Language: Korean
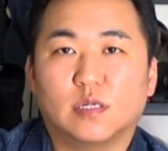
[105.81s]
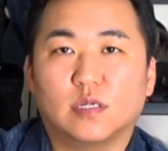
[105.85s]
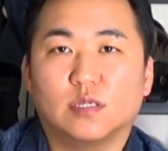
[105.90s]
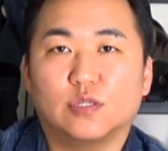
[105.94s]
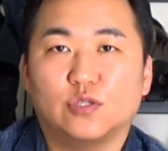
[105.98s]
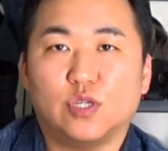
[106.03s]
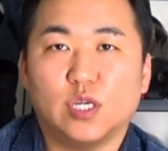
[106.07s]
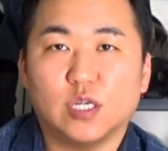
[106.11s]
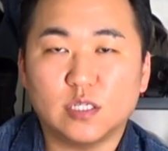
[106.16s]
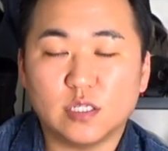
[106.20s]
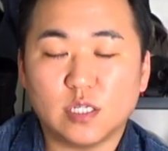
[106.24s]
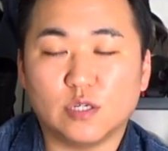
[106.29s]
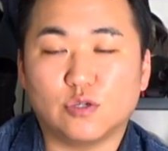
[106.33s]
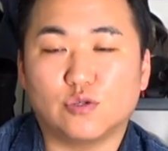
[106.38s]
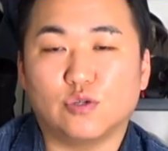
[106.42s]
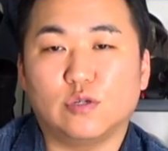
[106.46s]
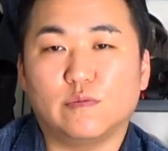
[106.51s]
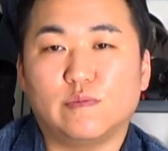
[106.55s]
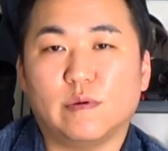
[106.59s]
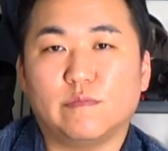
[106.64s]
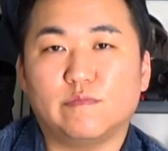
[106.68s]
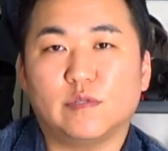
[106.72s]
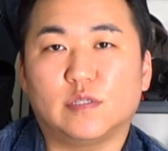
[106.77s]
최근에
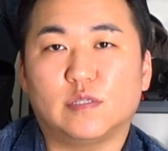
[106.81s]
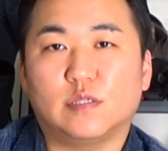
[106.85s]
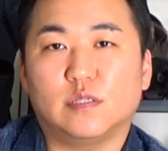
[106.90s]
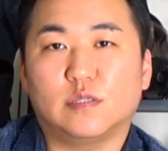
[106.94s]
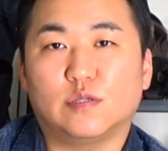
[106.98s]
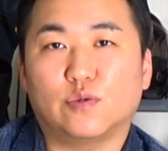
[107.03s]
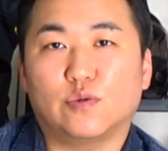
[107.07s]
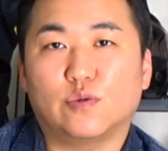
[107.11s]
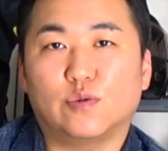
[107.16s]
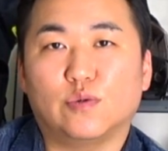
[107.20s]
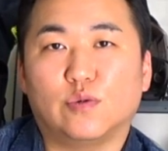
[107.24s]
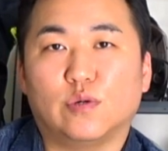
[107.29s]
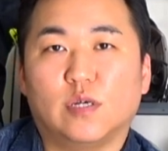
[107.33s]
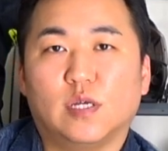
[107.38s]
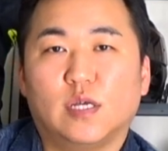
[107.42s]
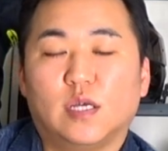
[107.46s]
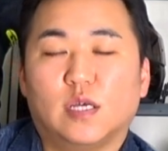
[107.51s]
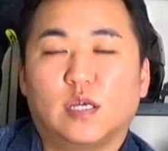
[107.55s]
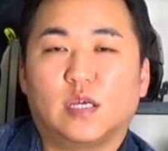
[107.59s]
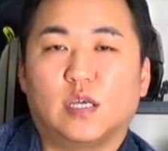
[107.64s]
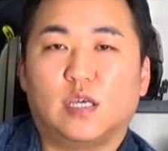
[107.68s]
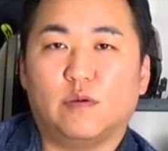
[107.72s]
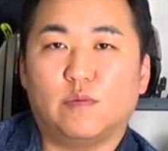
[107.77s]
구입한 분들도
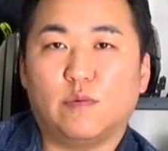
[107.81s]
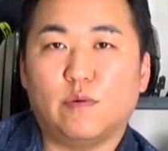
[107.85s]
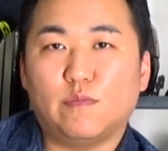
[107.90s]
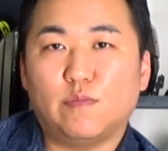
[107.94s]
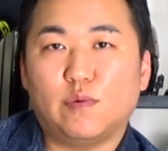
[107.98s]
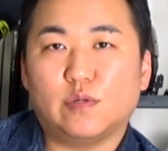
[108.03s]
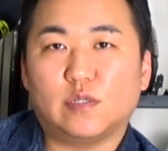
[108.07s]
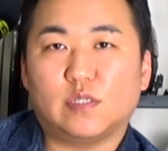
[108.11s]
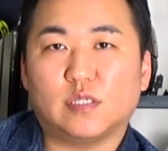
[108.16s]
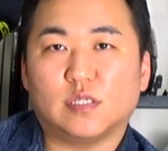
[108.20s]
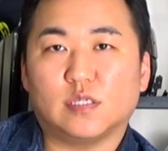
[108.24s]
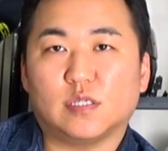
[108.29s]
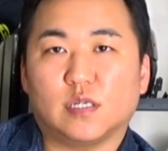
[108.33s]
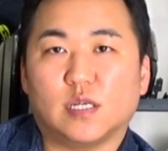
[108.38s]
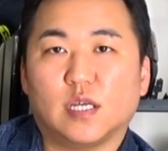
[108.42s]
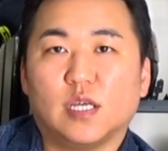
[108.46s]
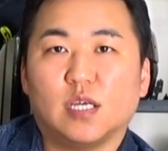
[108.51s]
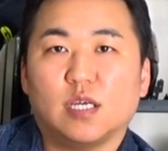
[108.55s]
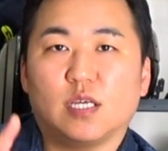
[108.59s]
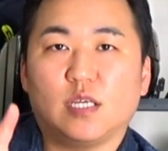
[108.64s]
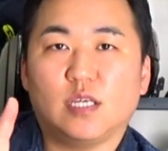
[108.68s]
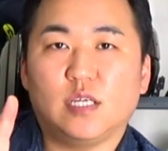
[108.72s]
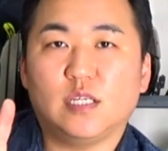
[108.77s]
기본 보증
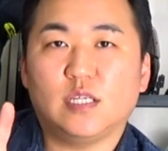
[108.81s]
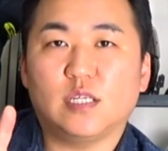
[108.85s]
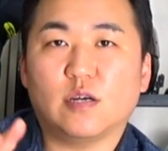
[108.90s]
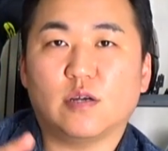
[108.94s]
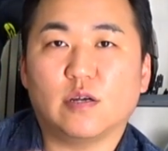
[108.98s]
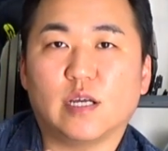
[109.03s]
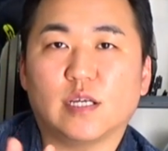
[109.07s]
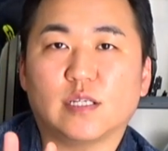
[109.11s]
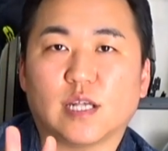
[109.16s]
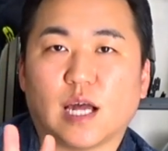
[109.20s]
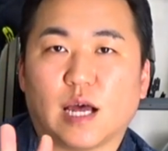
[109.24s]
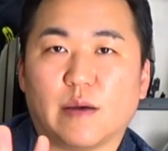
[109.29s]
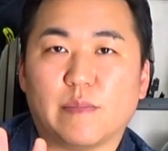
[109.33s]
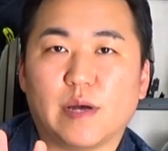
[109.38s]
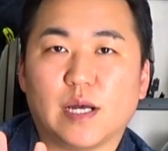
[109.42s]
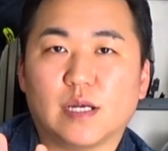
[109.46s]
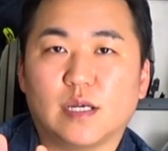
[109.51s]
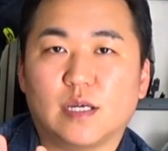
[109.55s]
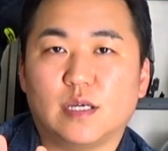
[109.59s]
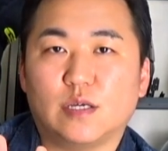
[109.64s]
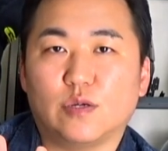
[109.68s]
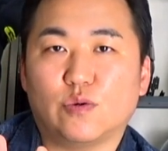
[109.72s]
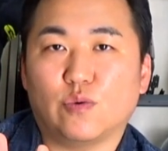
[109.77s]
2년에
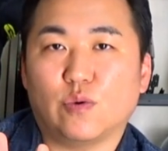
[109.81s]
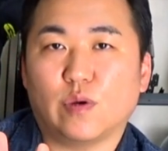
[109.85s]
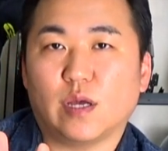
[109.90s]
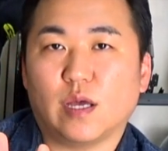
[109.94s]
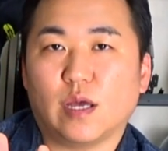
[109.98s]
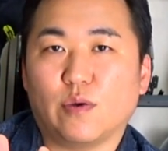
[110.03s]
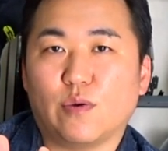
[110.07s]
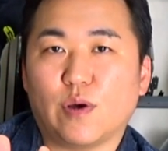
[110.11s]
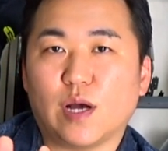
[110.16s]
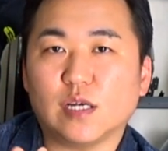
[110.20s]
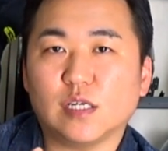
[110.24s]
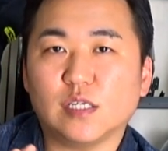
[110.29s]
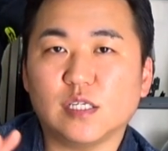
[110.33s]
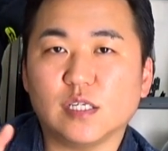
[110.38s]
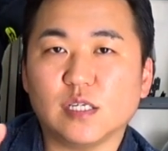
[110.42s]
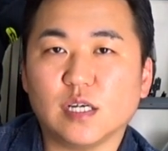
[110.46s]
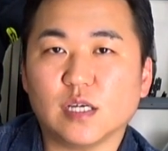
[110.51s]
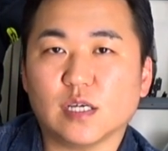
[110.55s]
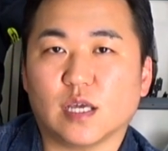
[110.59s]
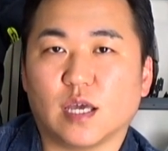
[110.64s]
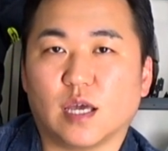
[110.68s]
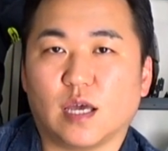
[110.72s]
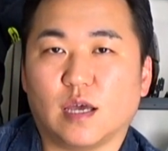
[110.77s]
4만 킬로에
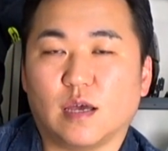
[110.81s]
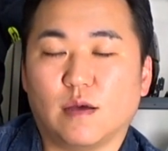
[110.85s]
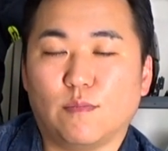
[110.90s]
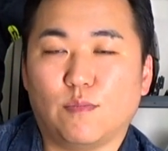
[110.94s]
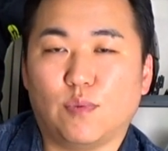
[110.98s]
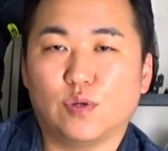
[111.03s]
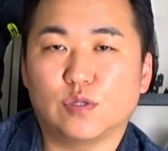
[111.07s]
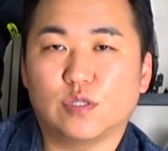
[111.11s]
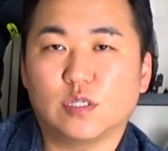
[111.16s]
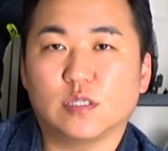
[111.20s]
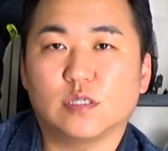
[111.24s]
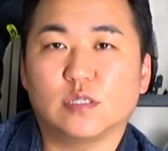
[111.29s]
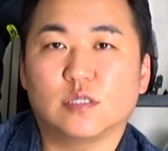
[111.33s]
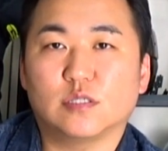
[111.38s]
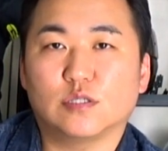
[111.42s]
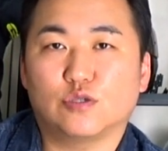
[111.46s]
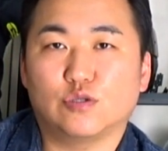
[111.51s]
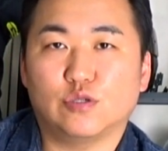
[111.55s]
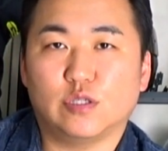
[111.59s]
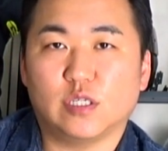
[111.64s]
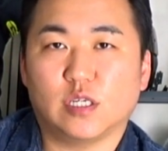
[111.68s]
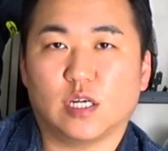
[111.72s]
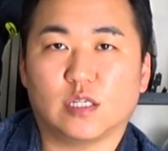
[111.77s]
확실하게 보증
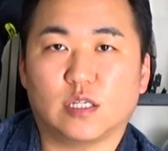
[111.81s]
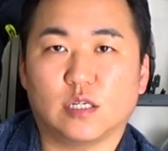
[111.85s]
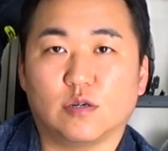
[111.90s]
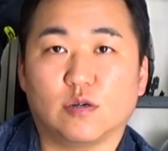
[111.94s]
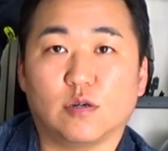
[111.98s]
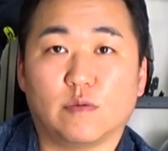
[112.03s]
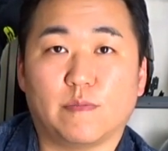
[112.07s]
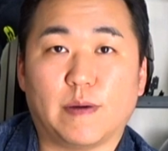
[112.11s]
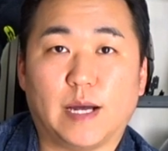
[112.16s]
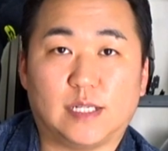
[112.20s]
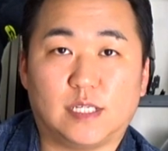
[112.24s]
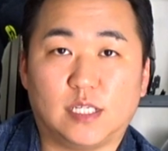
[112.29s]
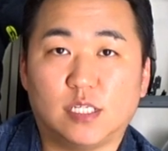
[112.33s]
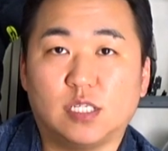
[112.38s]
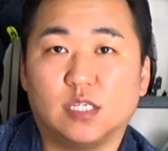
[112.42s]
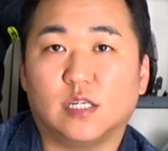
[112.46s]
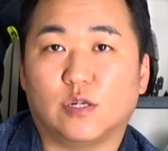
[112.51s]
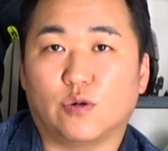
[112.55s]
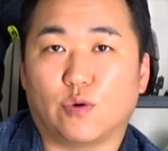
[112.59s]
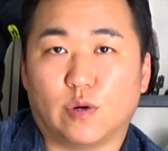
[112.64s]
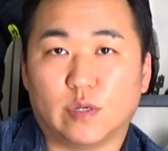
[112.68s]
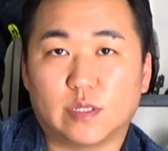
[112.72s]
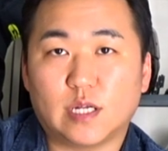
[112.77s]
수리 같은 걸
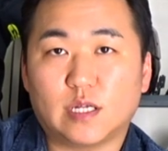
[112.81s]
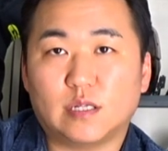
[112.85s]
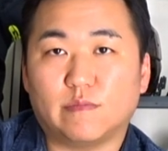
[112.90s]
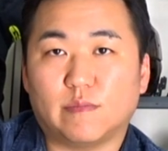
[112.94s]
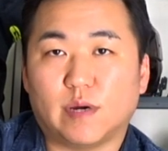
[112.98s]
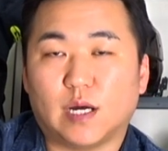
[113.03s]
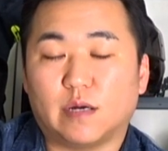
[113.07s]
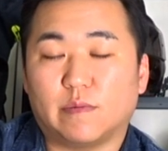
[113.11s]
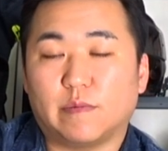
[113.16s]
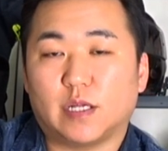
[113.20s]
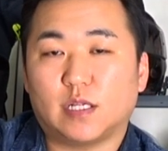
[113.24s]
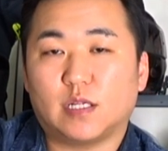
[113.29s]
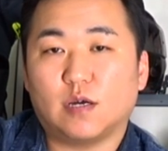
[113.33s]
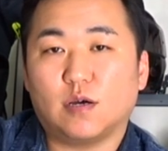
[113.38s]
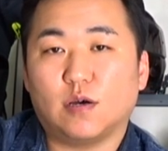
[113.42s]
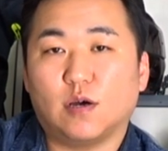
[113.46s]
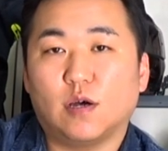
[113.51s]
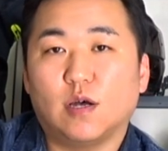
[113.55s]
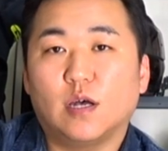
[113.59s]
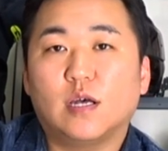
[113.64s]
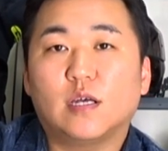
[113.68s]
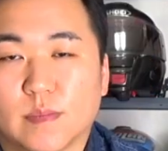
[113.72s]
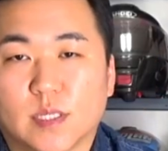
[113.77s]
받으시길 권하는 마음에서
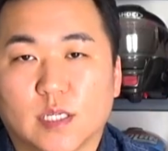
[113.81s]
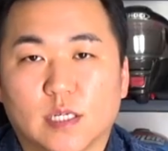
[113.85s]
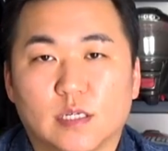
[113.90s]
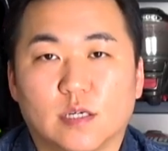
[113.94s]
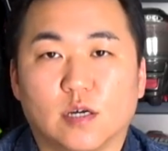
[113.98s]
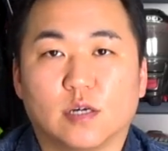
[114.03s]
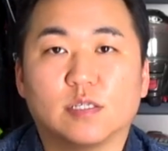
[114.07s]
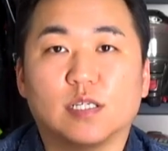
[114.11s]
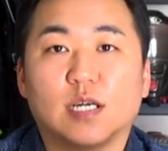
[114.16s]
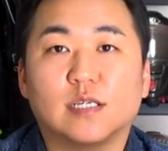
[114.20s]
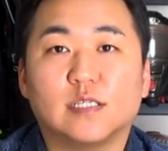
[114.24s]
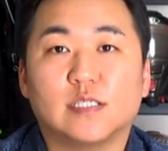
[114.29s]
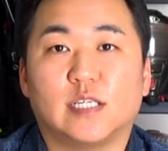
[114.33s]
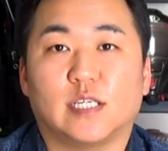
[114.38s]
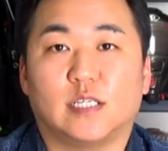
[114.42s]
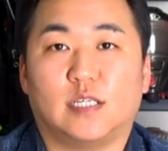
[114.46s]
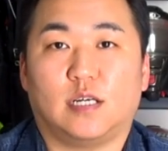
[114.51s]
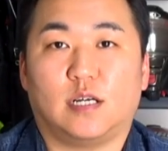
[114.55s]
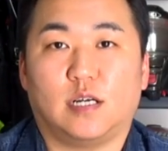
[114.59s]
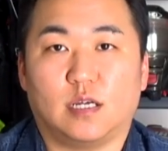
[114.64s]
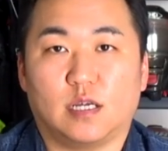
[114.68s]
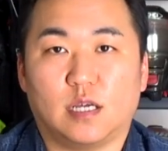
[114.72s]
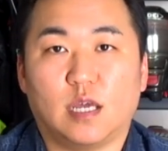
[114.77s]
영상을
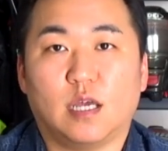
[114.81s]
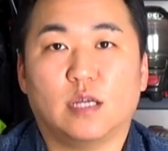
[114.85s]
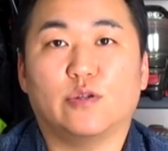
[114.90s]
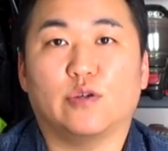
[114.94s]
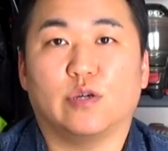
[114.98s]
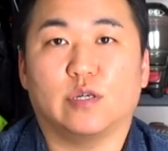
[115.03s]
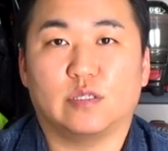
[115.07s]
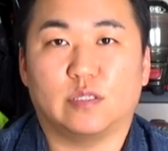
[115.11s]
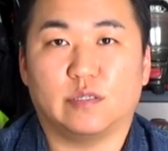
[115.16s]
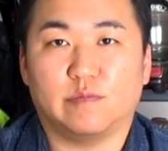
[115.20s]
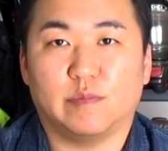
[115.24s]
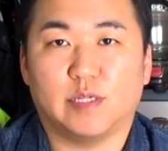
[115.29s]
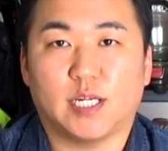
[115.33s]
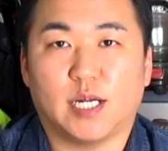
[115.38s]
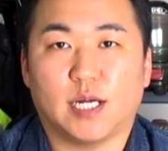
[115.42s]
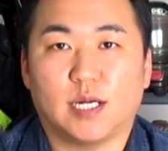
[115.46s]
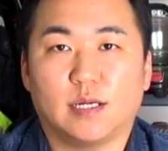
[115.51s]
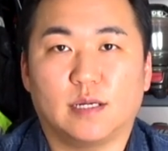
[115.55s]
제작하게 되었습니다